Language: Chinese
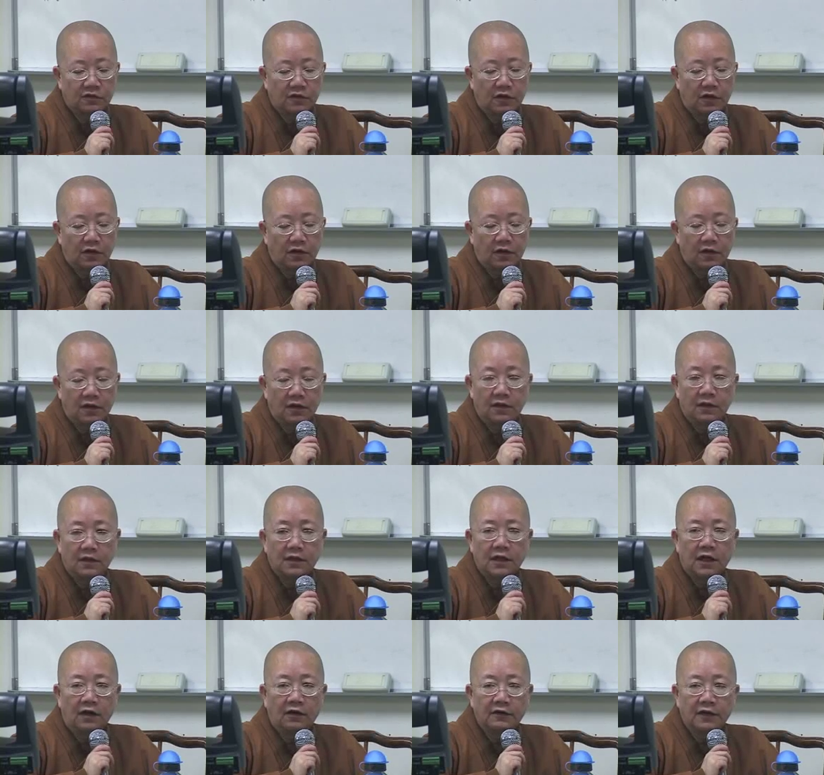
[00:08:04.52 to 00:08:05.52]
啊，
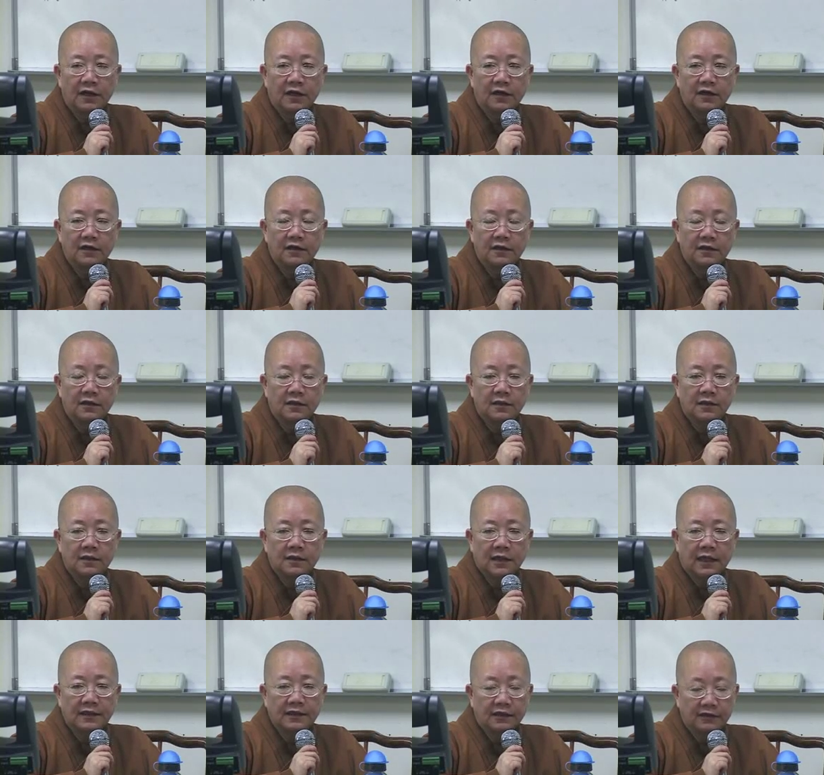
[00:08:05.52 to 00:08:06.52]
然后呢，
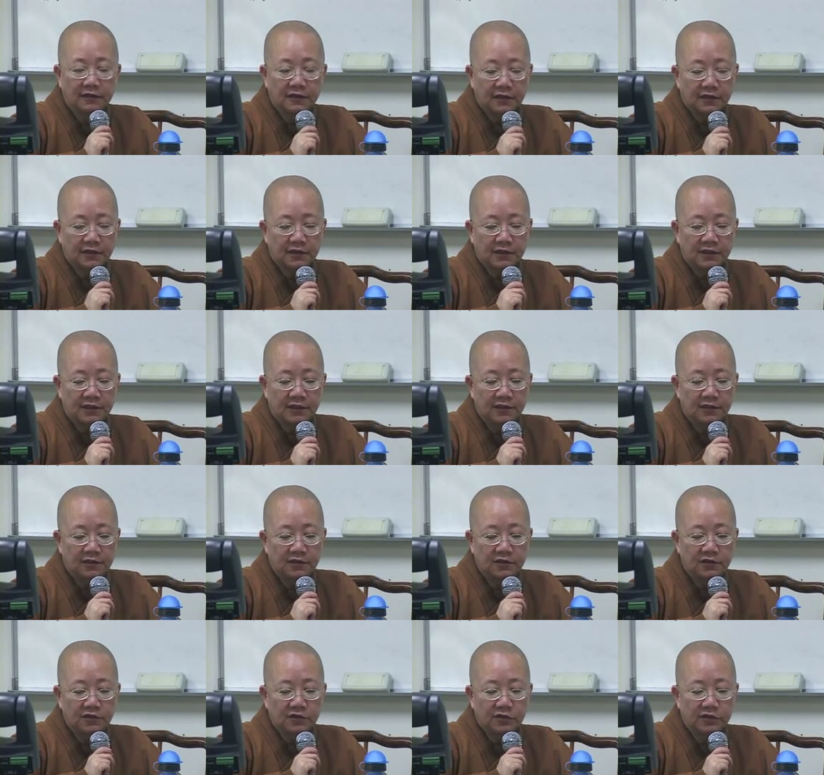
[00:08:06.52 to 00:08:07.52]
看到一个
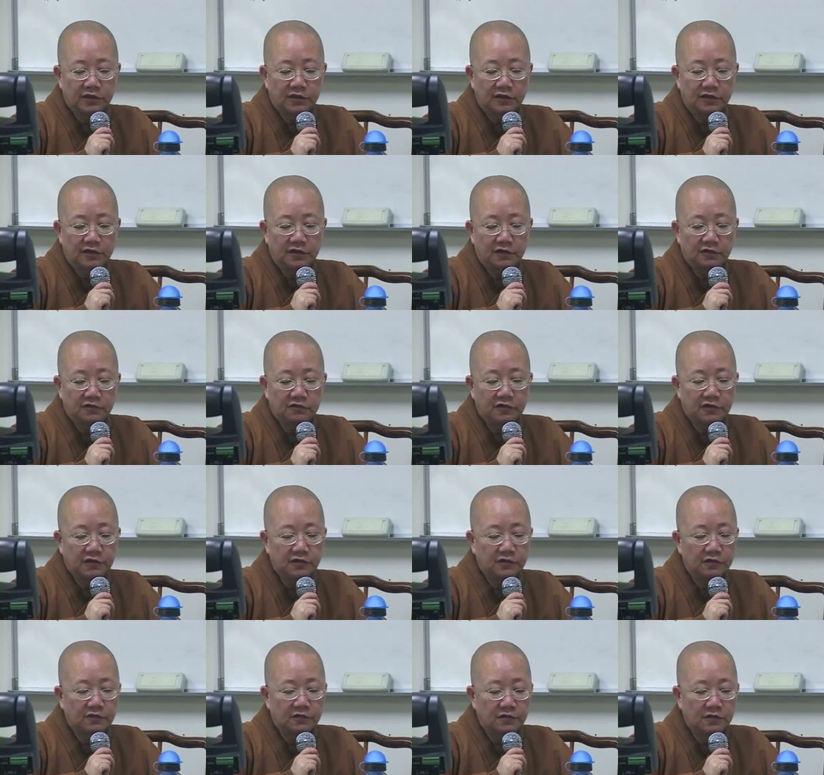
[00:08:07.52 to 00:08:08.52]
青春的流
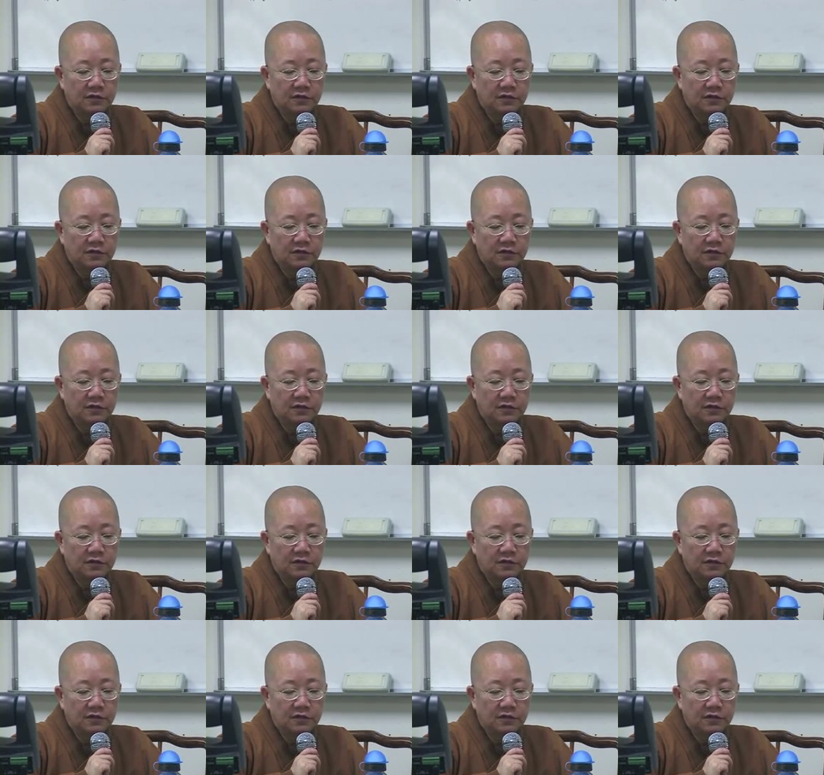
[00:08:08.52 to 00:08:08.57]
逝，